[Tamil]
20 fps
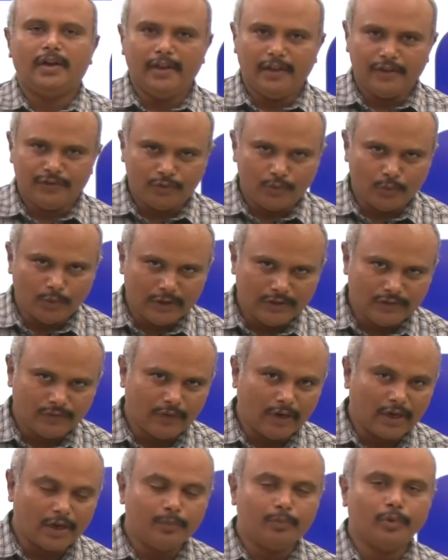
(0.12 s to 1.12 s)
டியர்
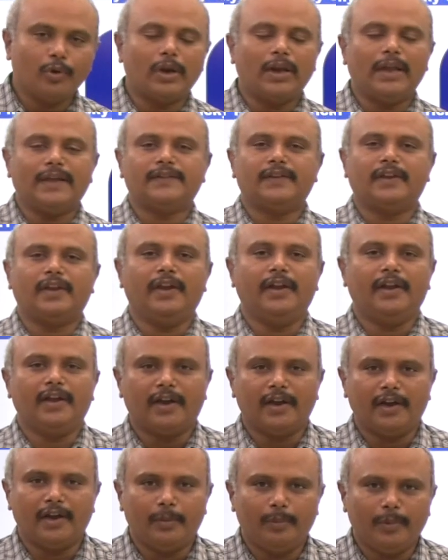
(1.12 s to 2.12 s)
ஸ்டூடெண்ட்ஸ் வெல்கம் டு கிளாசிக் நீட்
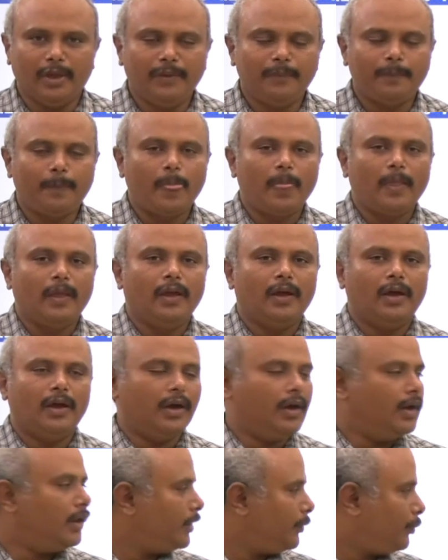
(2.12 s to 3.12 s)
அகாடமி
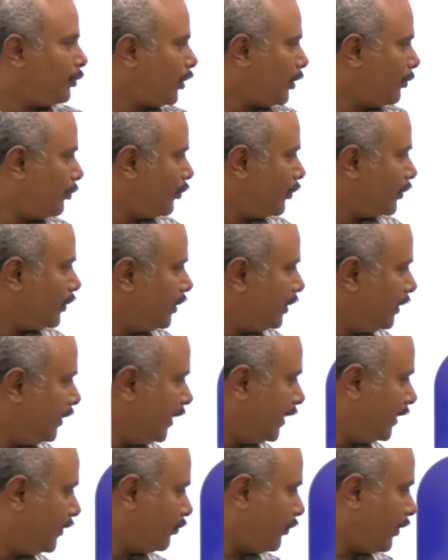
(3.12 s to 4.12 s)
இப்போ நம்ம வந்து
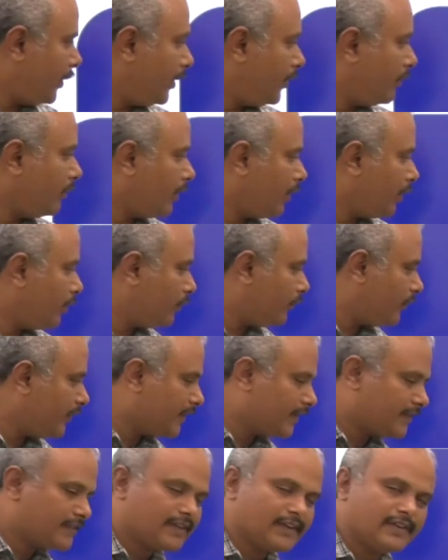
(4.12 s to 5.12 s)
நீட் டுவெண்ட்டி டுவெண்ட்டி டூ
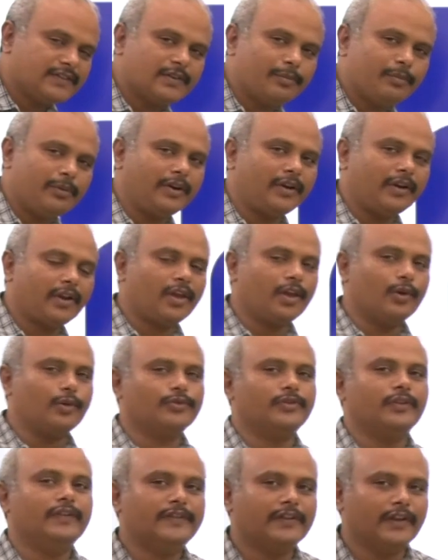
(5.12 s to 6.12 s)
ஃபிசிக்ஸுக்கு சம் ட்ரிக்கி
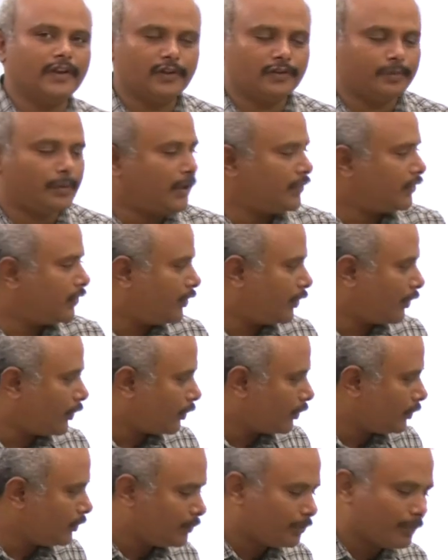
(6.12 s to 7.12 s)
கொஸ்டின் சீரிஸ்
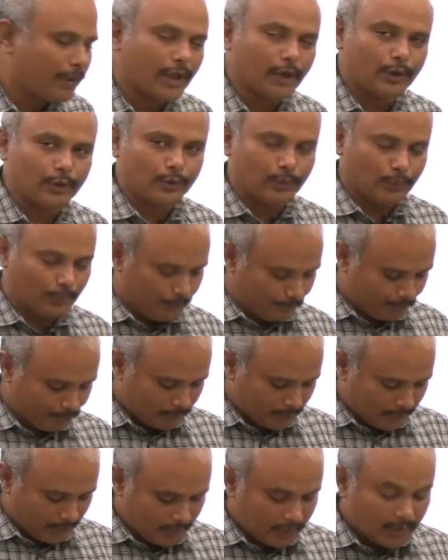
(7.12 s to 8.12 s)
பார்த்துட்ருக்குறோம் பார்ட் டூ
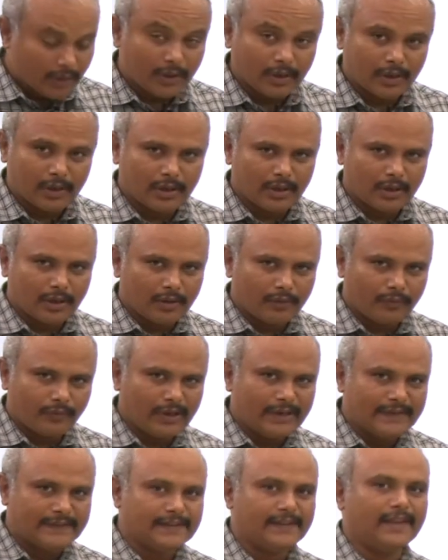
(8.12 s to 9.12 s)

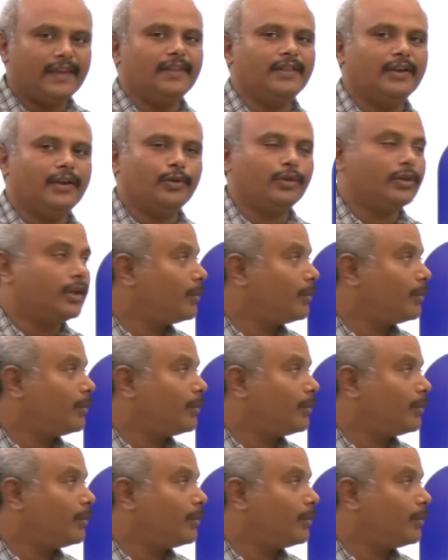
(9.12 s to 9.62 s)
வீல் சி இதுலேயும்